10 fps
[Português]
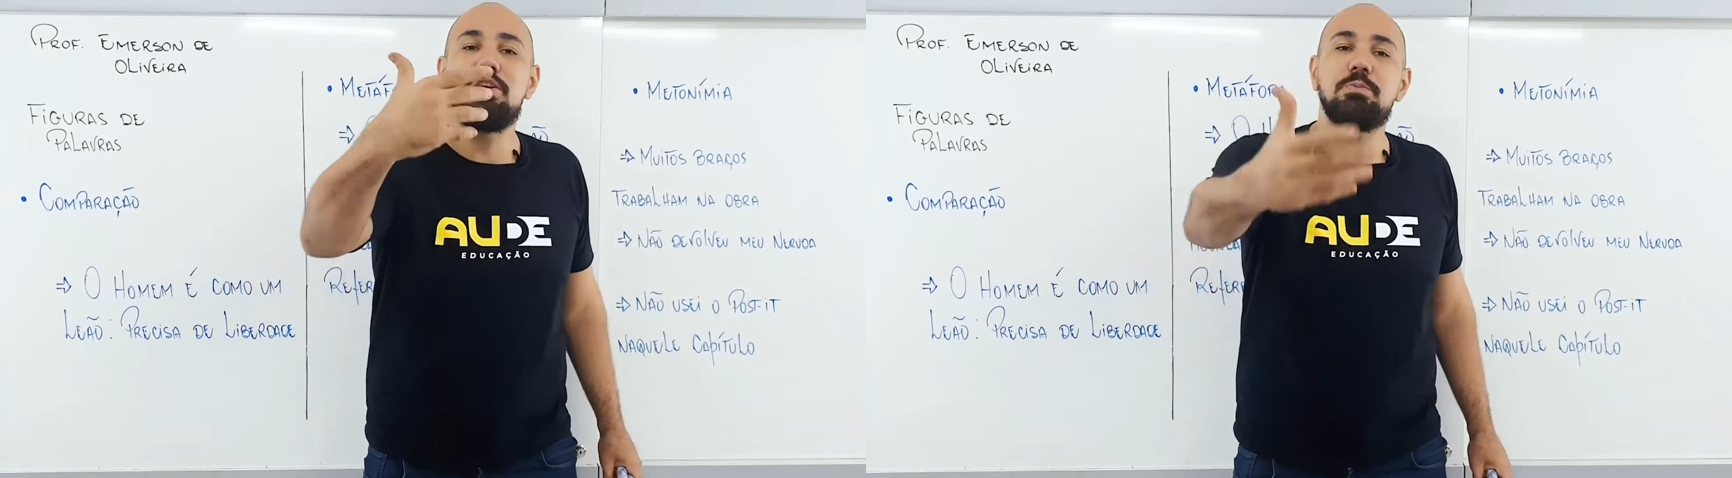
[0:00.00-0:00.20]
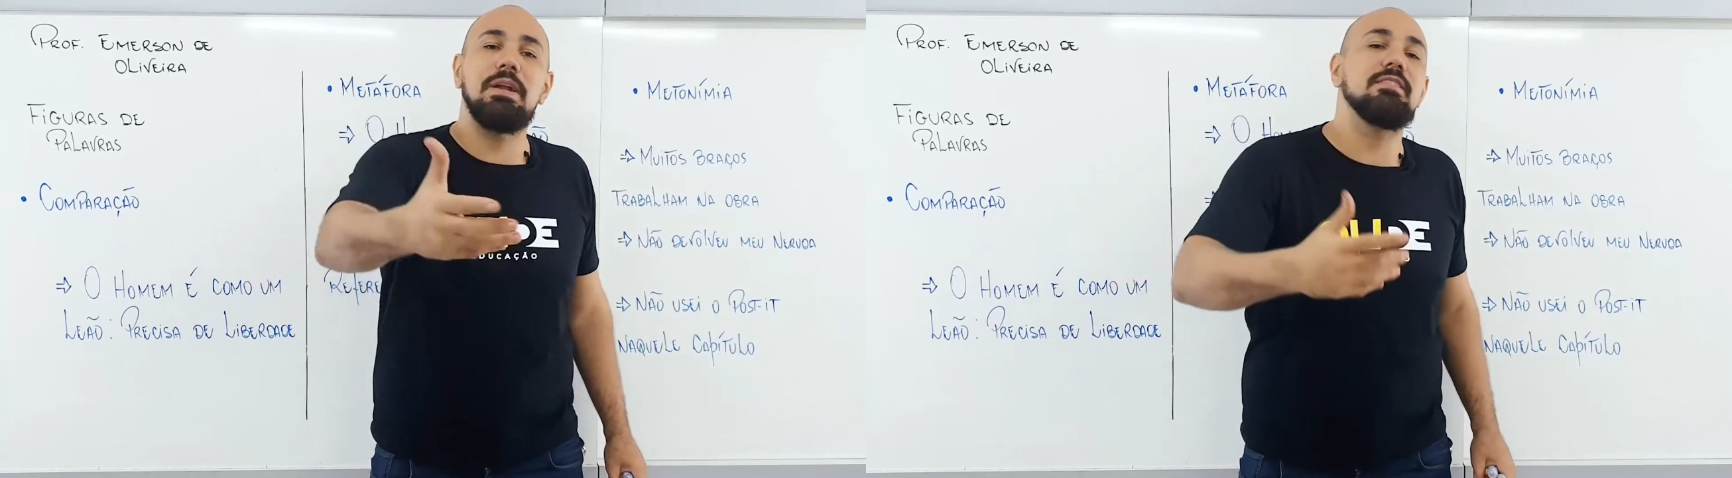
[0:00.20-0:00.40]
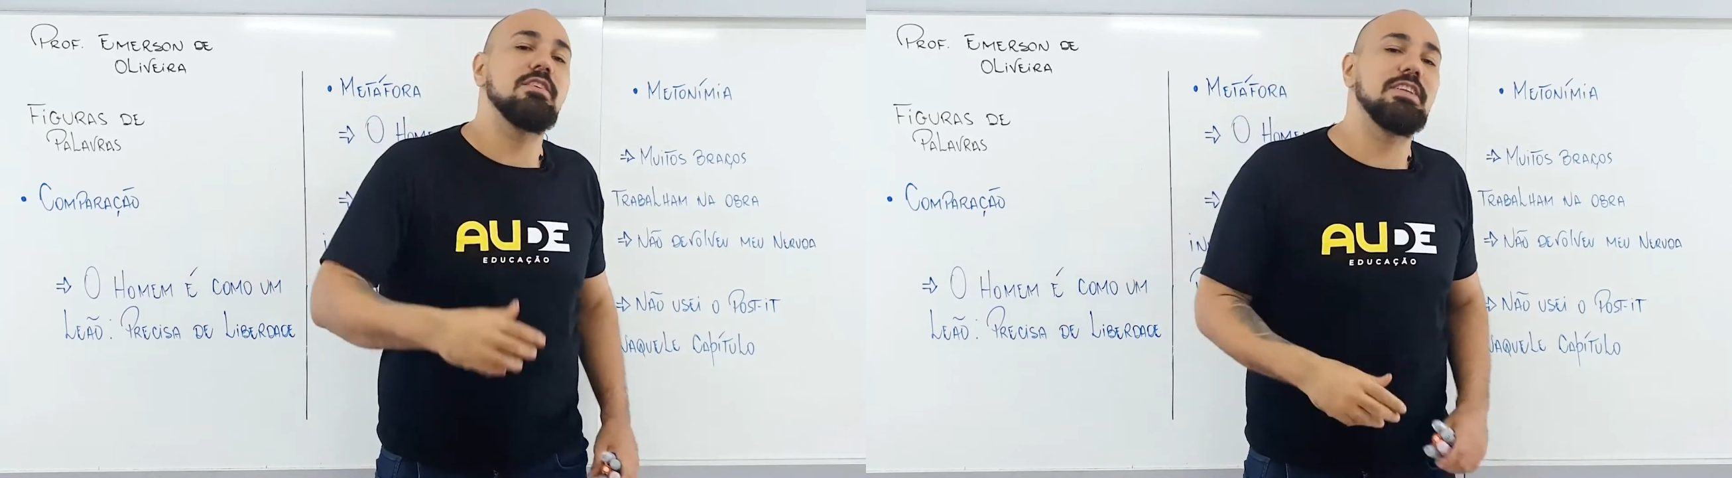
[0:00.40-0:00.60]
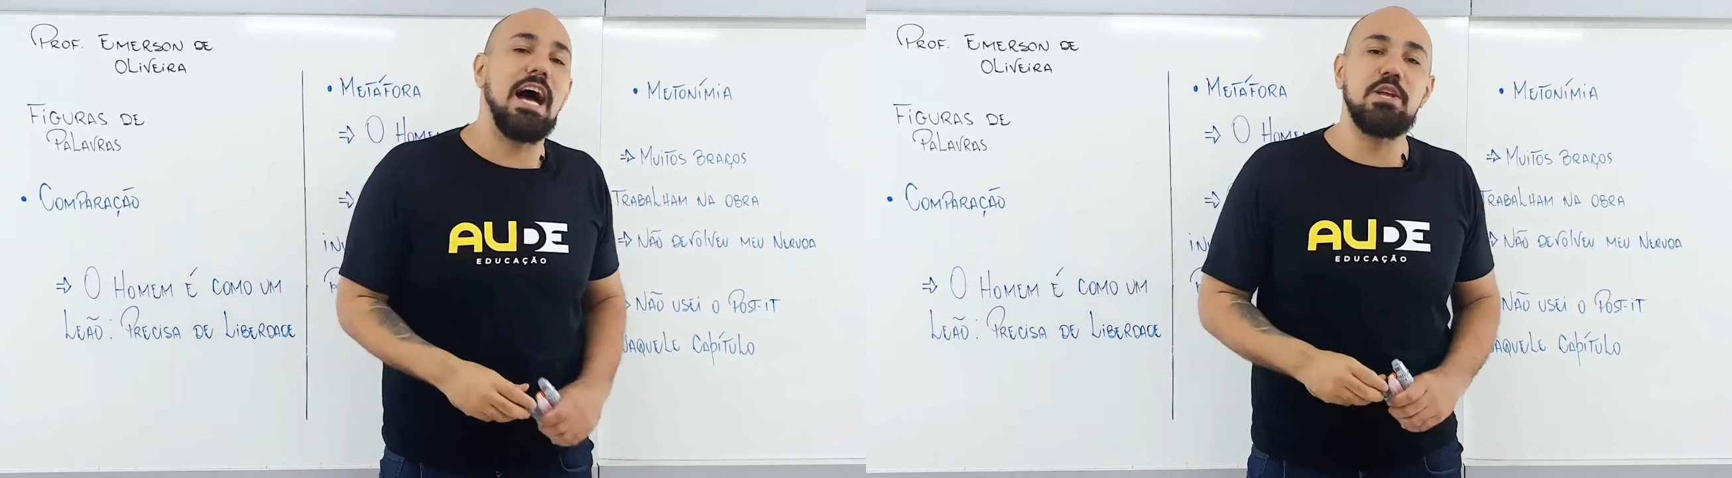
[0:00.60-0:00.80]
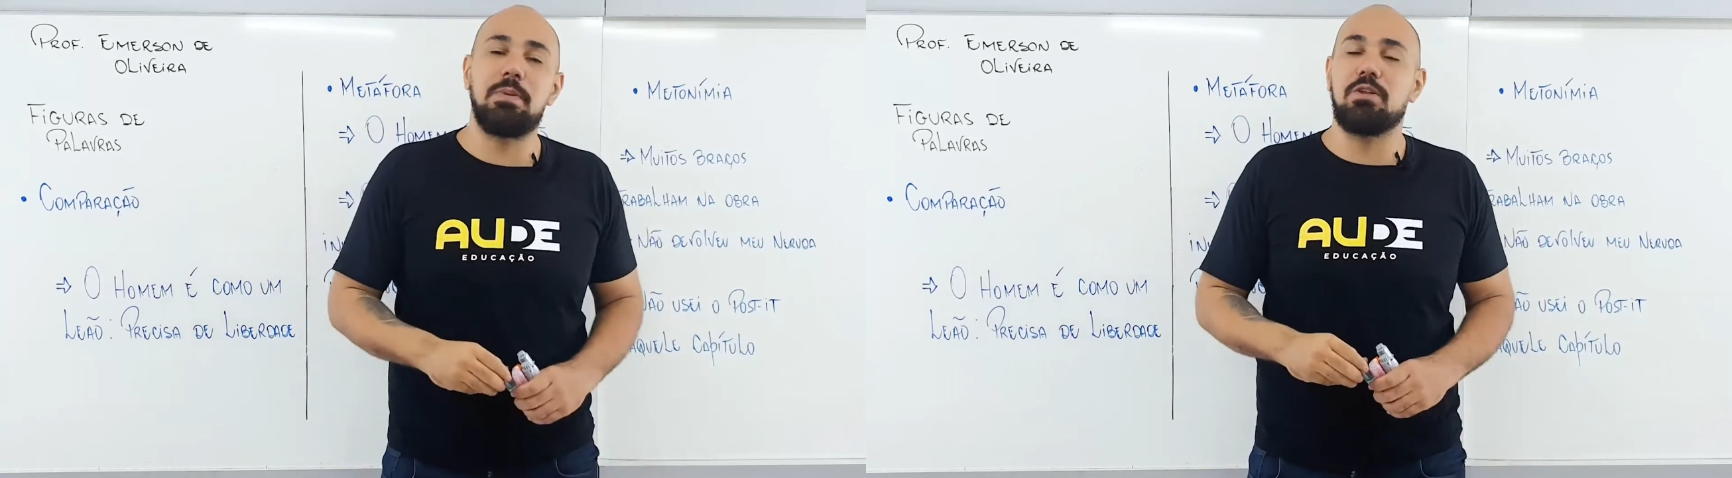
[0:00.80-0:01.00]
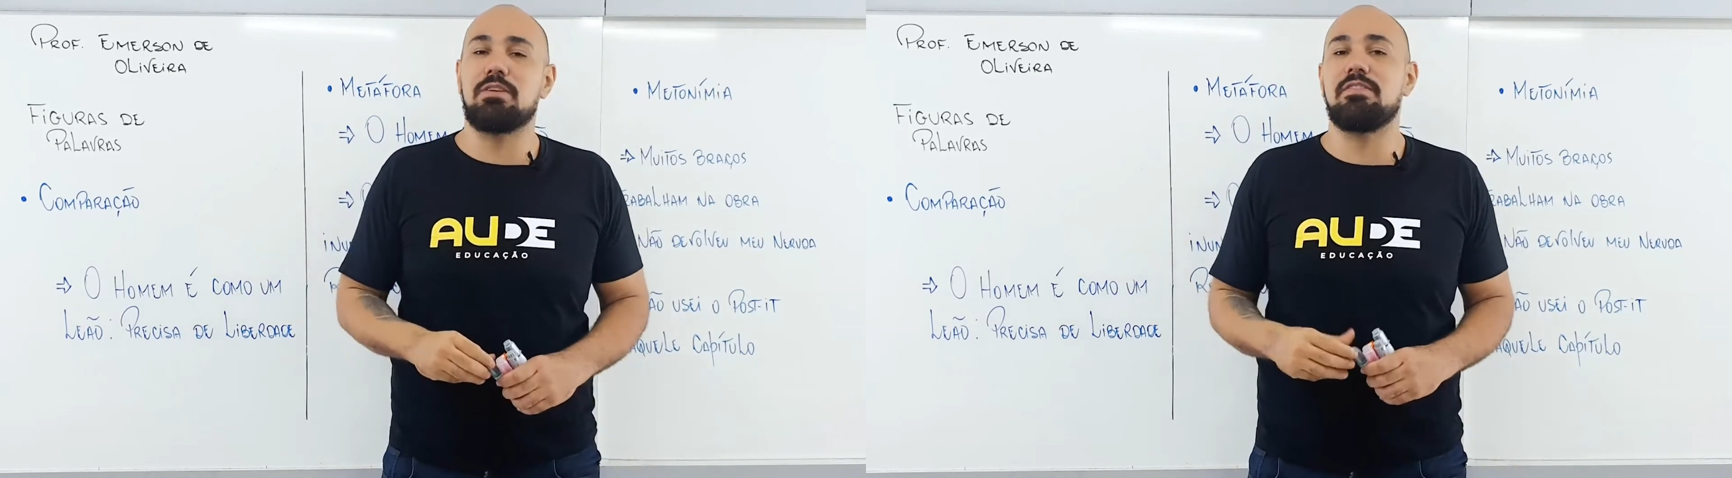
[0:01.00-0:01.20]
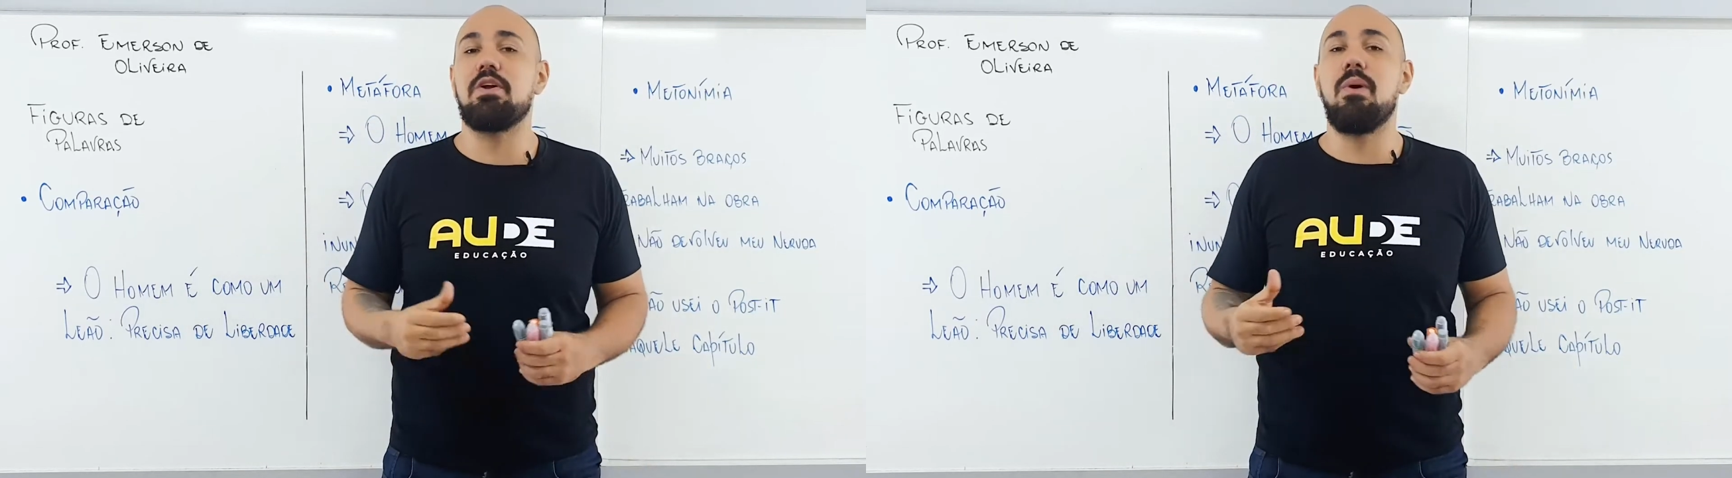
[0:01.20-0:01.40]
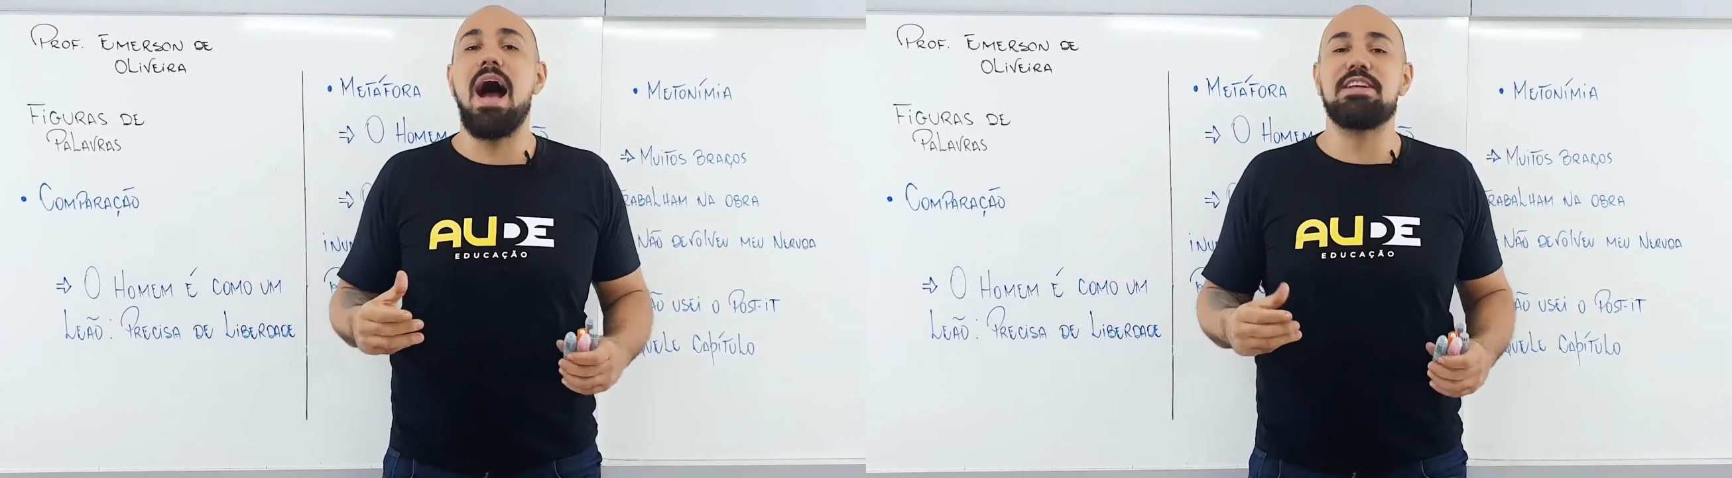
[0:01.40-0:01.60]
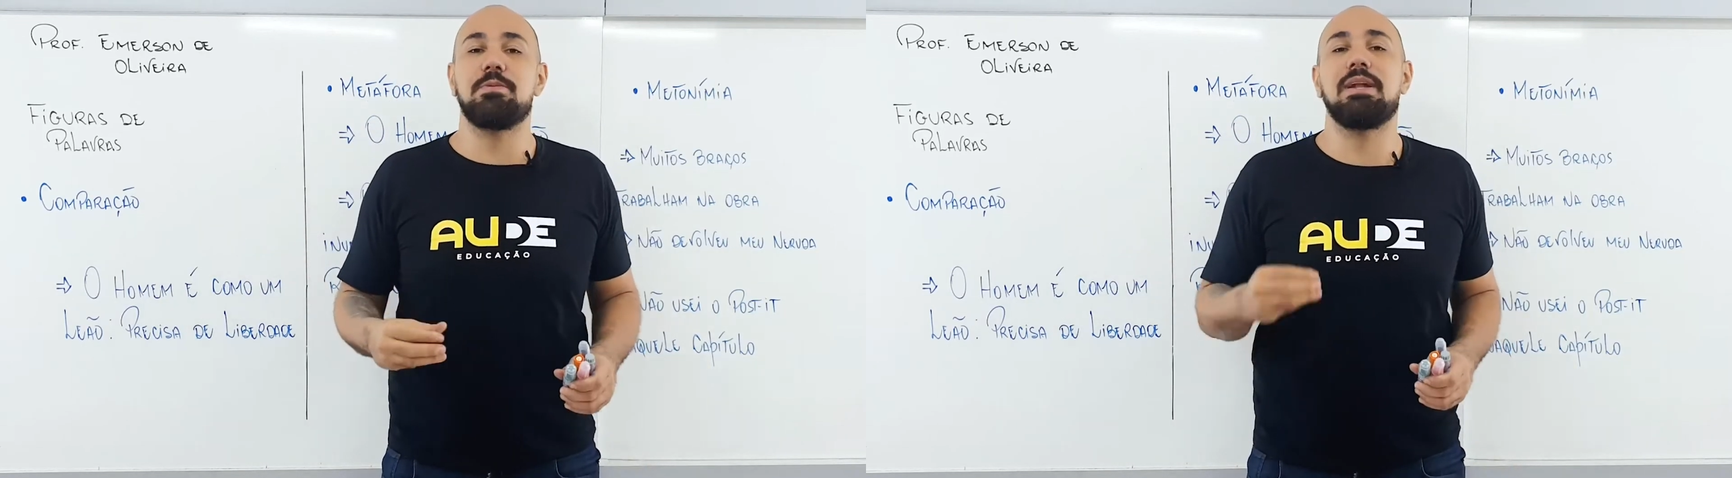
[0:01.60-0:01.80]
expressividade para a nossa linguagem,